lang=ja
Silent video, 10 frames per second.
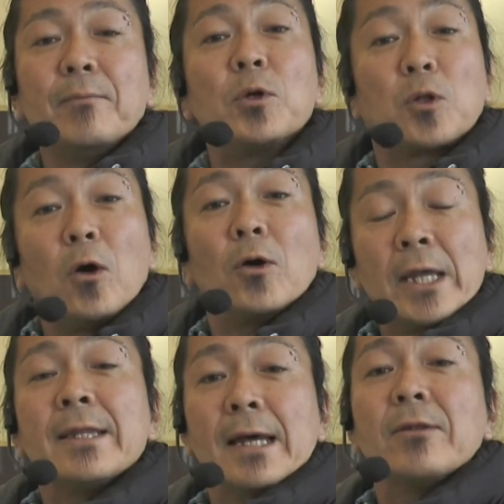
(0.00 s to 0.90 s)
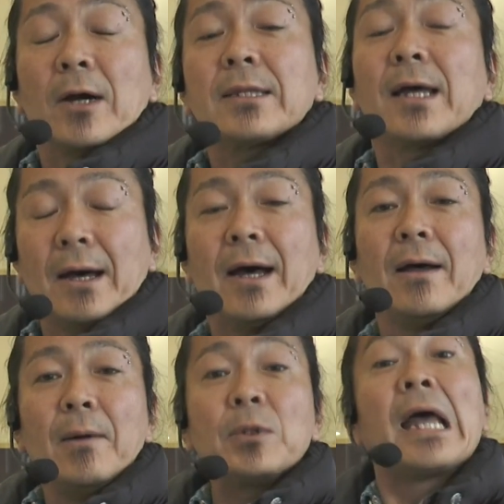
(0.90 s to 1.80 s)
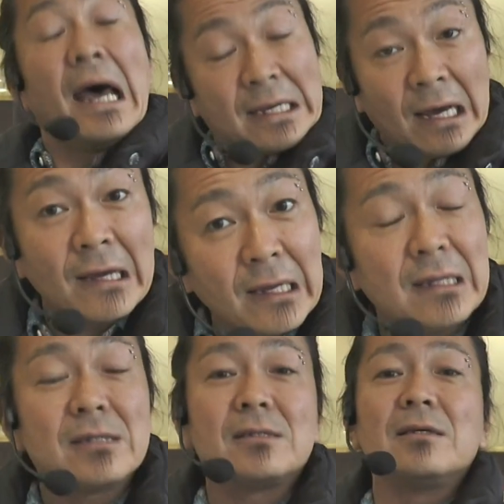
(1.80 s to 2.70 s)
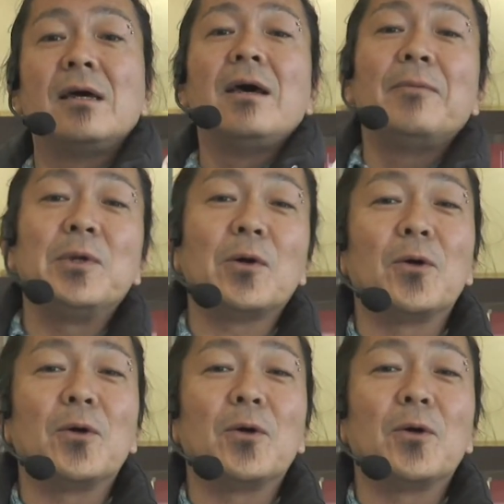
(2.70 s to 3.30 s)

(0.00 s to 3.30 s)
もう同年代の方大歓迎です。身の